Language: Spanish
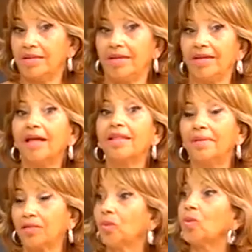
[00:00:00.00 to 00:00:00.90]
Y era
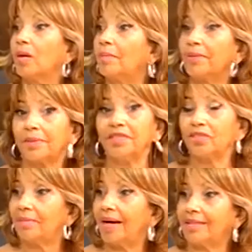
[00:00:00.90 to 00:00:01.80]
además un
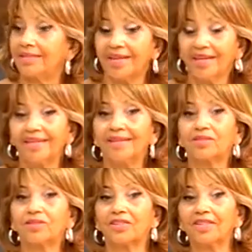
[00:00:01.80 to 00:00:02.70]
compromiso más y
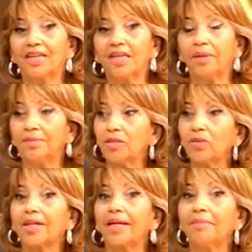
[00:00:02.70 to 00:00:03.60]
entonces iba
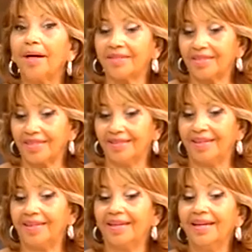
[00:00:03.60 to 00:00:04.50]
viendo qué más
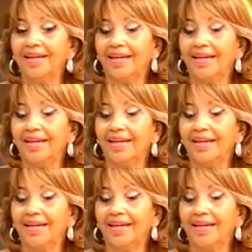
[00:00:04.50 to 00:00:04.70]
este, eh,